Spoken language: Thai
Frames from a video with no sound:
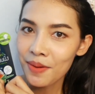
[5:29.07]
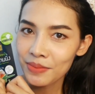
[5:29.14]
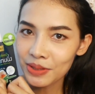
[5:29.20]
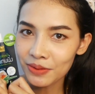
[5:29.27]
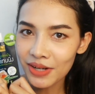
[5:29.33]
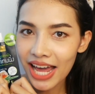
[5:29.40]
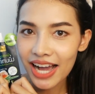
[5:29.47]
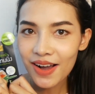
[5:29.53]
ผิ
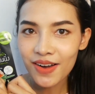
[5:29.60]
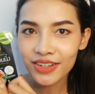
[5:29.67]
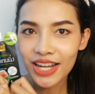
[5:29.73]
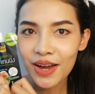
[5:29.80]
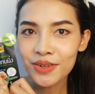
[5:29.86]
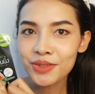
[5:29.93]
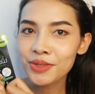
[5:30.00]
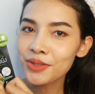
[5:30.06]
วหน้าของ
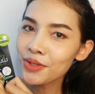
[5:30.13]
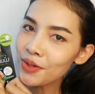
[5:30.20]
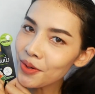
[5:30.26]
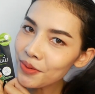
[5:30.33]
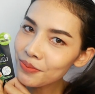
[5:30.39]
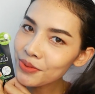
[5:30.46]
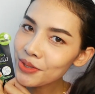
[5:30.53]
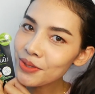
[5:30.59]
เราดู
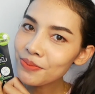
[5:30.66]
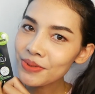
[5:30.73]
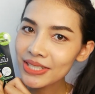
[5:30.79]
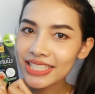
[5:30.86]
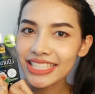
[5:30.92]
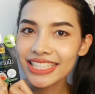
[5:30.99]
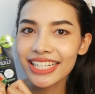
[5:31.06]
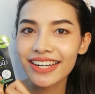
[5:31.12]
นุ่มชุ่ม
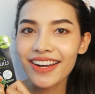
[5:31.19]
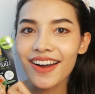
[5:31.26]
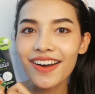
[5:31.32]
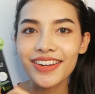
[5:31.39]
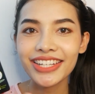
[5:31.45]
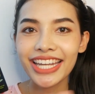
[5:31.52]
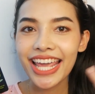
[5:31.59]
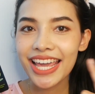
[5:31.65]
ชื้นแล้วก็
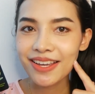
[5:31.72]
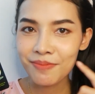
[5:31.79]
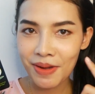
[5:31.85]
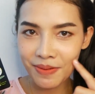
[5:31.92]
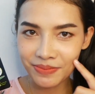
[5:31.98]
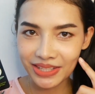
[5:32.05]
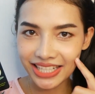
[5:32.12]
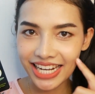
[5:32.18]
เด้งแบ
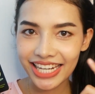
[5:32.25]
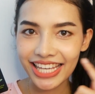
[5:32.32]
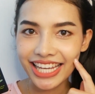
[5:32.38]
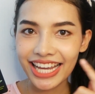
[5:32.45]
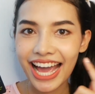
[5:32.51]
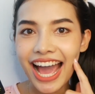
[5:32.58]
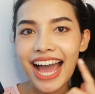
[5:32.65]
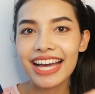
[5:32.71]
บนี้นั่นเอ
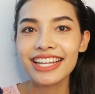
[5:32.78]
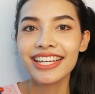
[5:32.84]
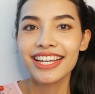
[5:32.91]
งค่ะ